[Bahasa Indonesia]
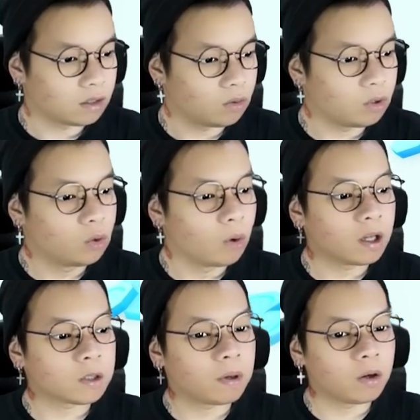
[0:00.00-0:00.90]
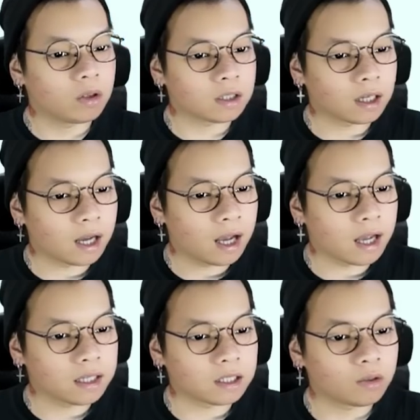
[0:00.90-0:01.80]
Udah 12B duit kita
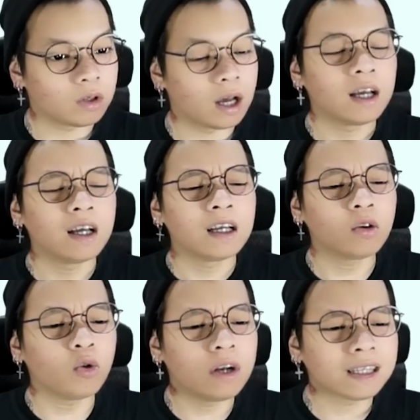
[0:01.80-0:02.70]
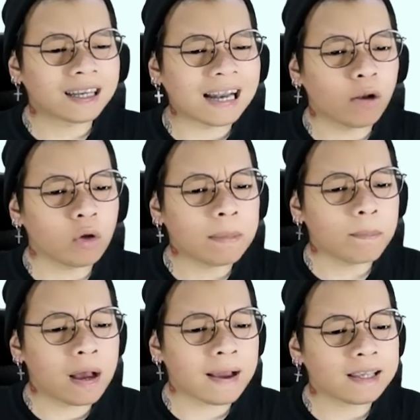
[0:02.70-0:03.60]
guys. Ini udah udah terlalu
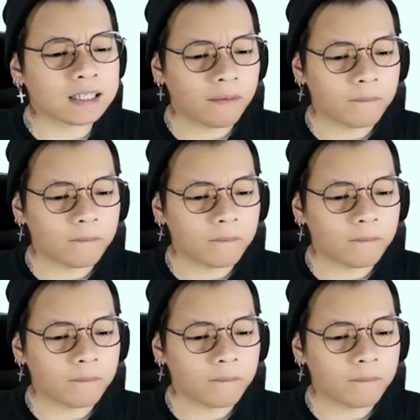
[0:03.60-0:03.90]
imba guys.